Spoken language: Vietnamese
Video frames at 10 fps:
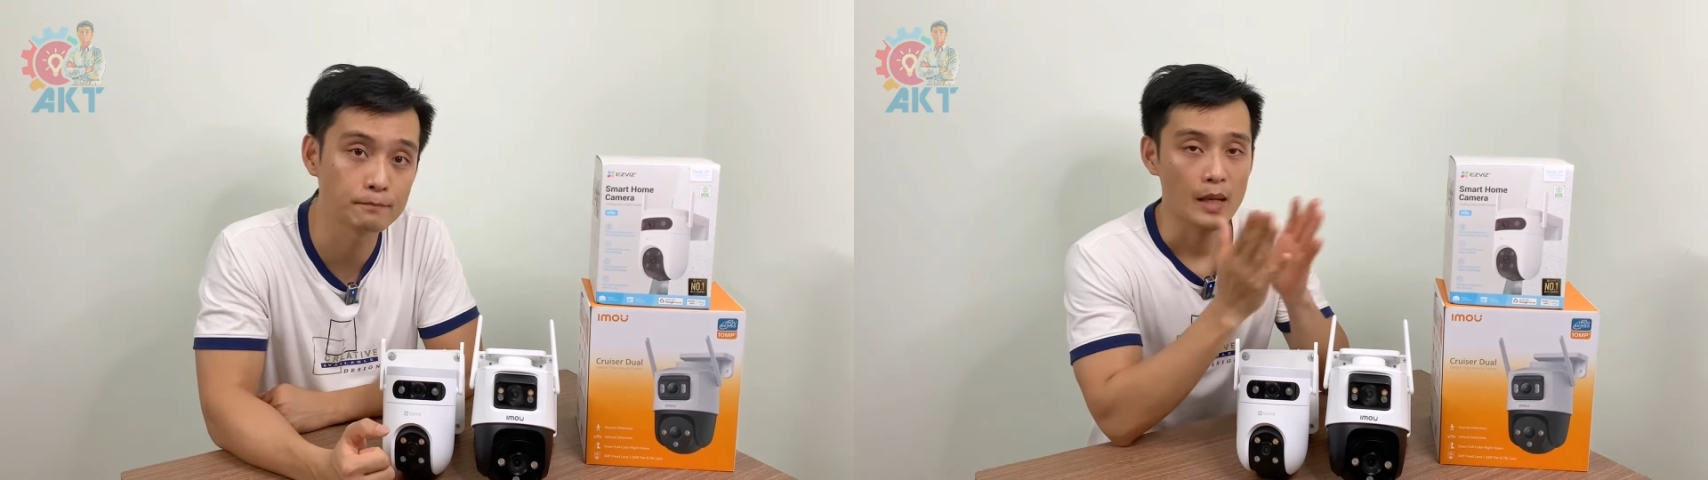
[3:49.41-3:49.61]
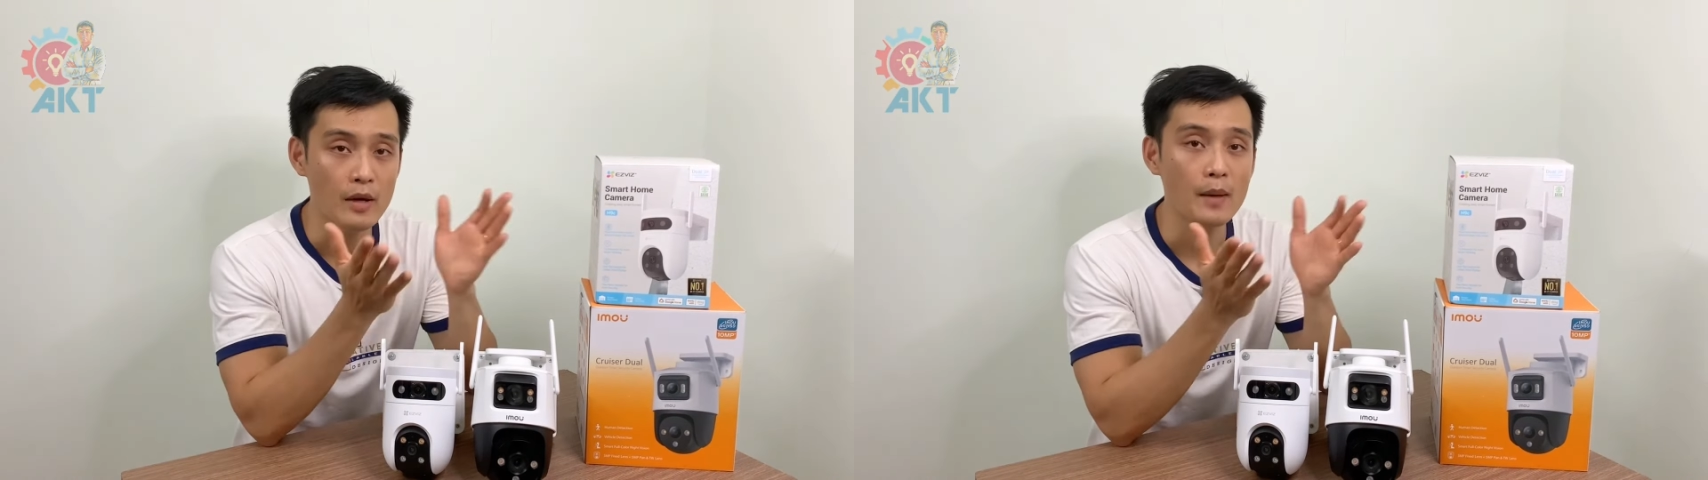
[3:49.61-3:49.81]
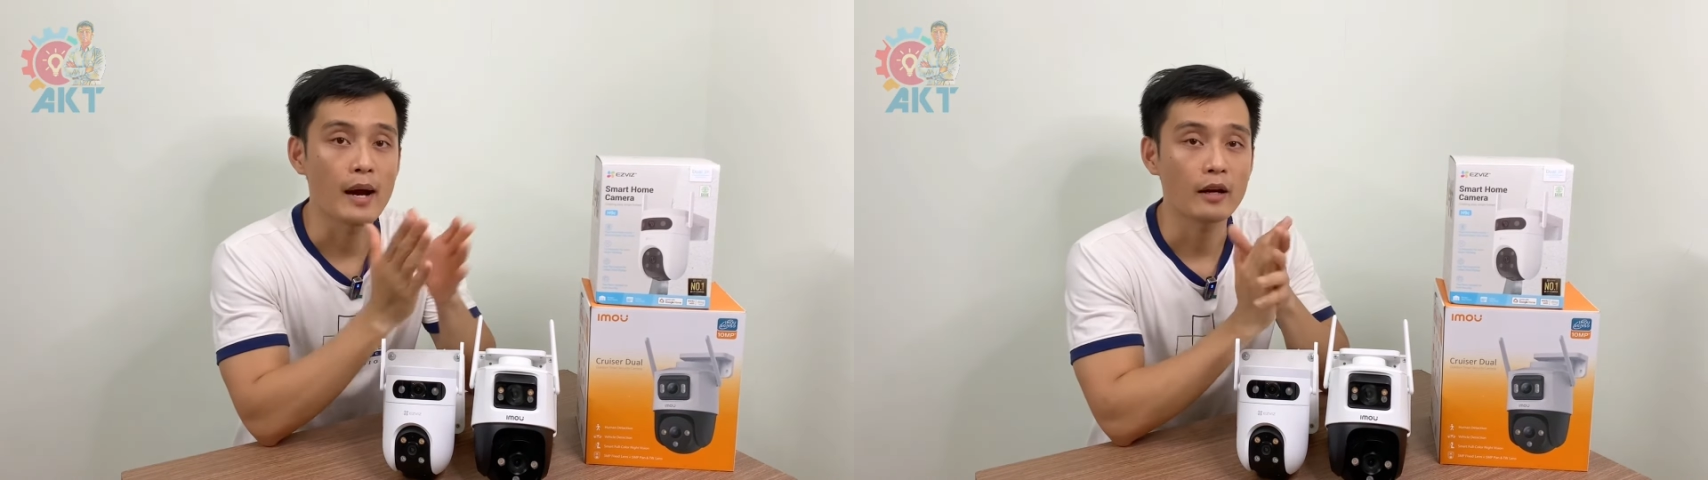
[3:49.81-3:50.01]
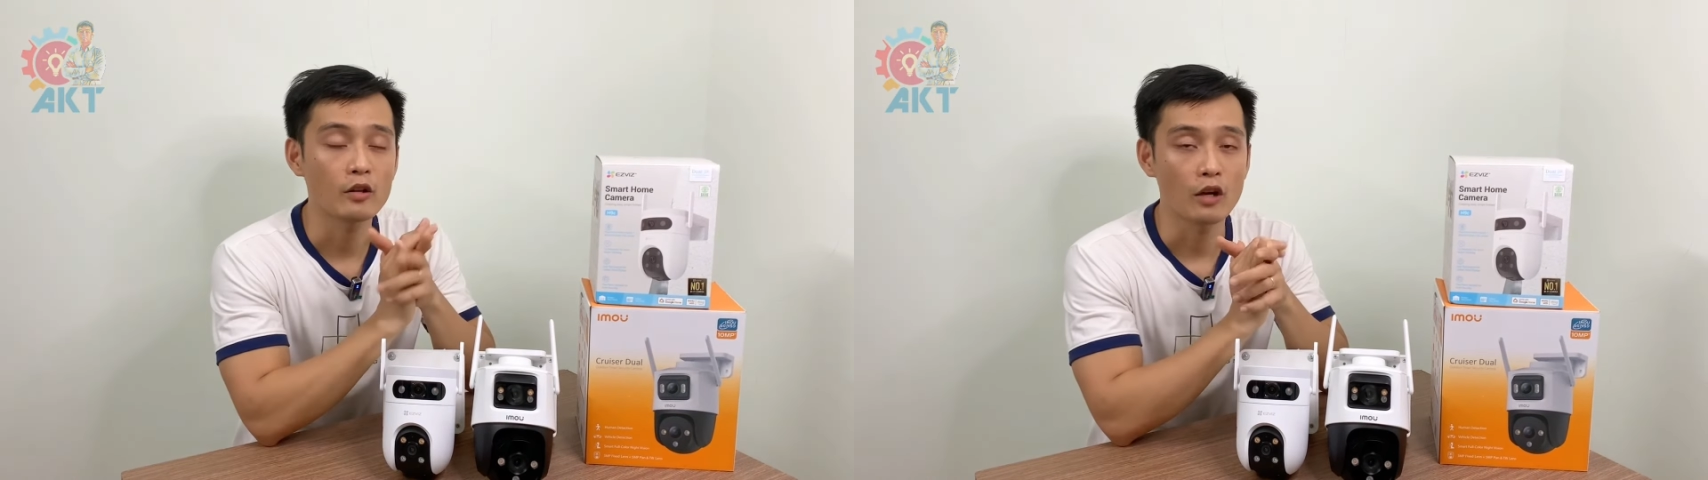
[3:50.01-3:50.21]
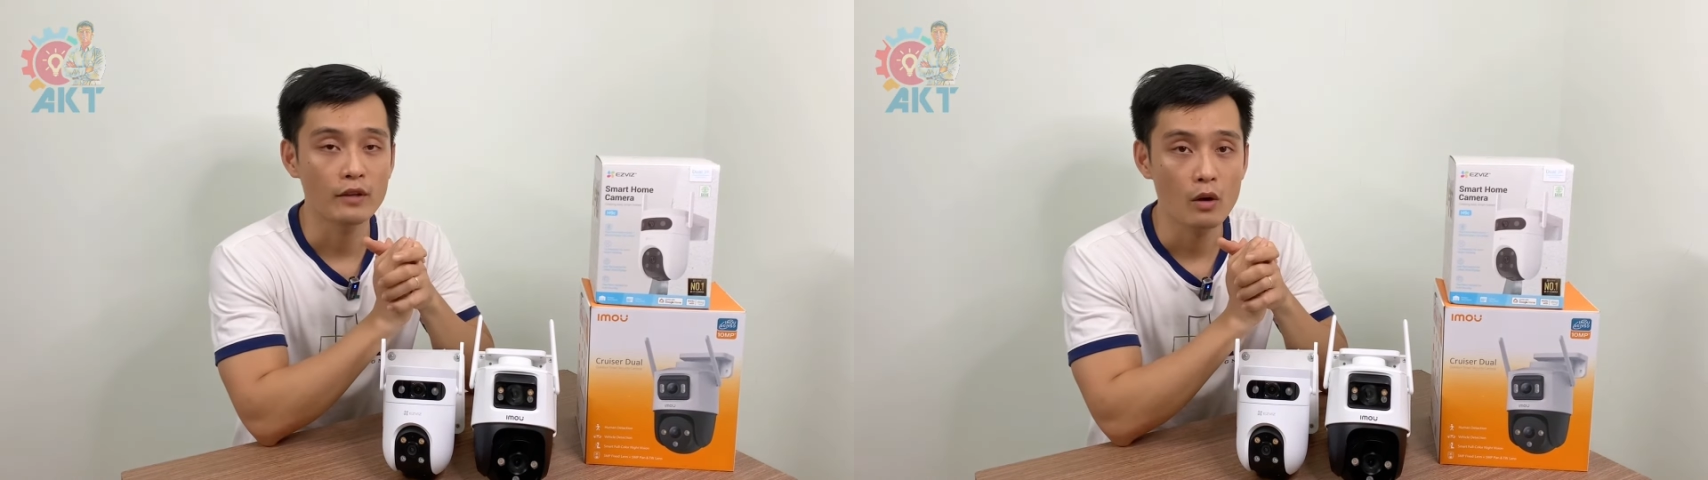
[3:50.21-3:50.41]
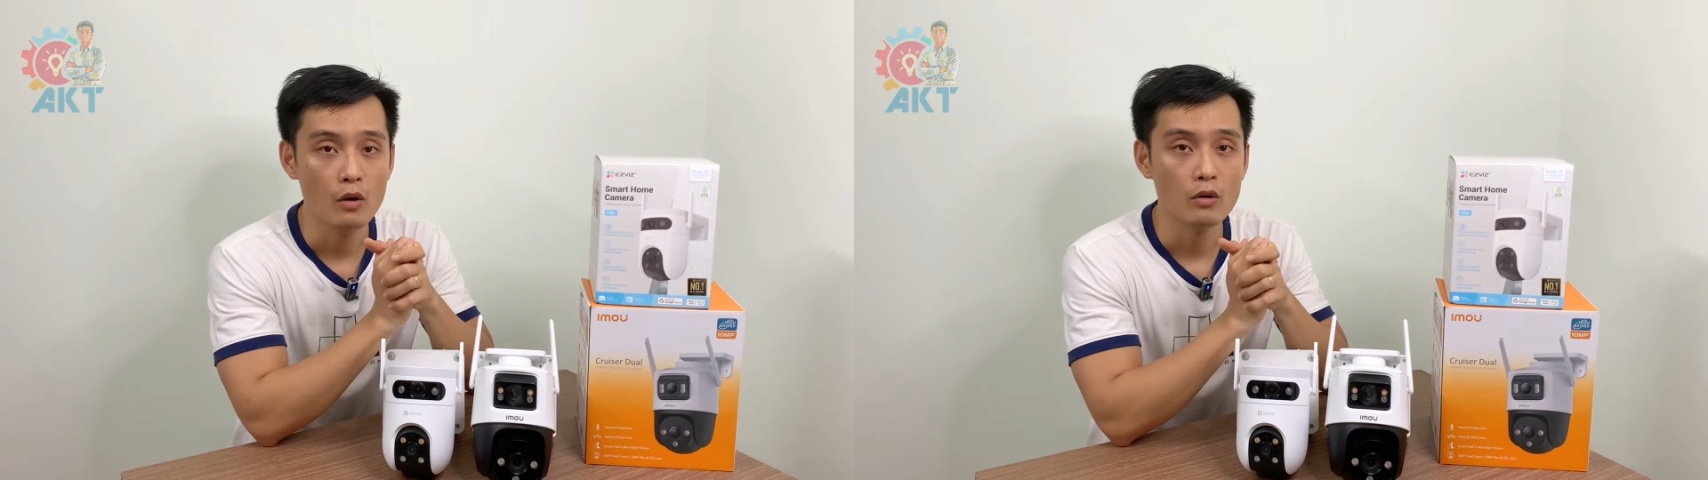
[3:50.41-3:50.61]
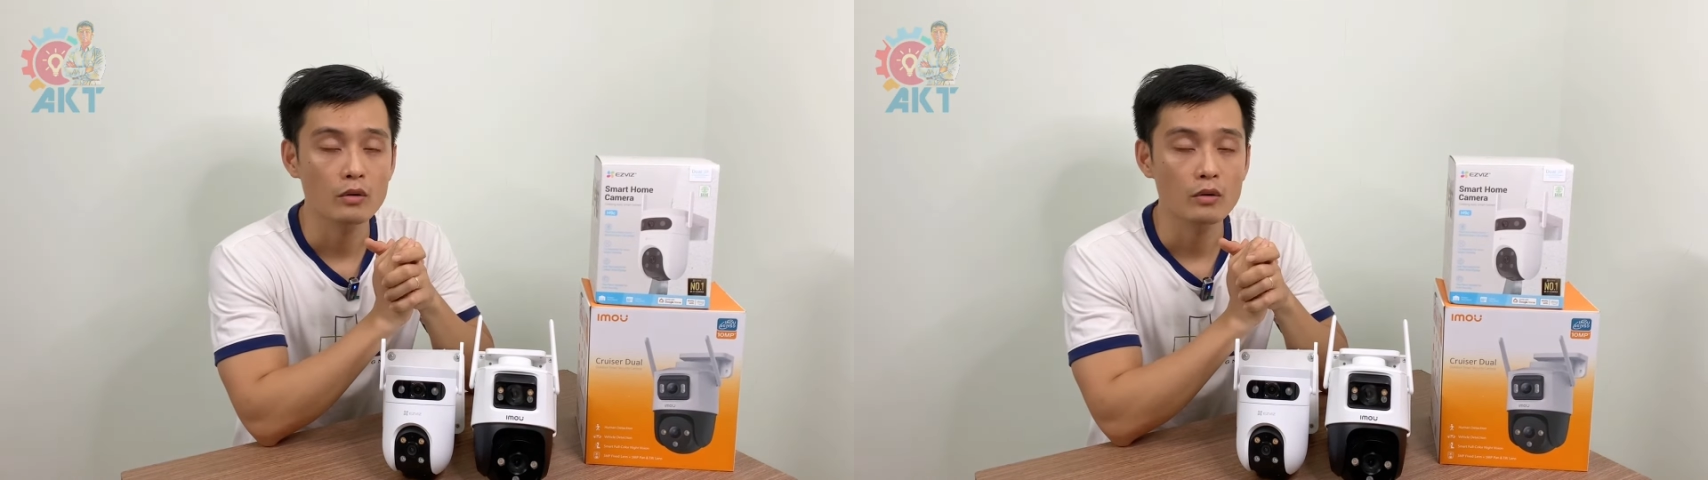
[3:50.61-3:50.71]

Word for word: cảm ơn các bạn đã theo dõi video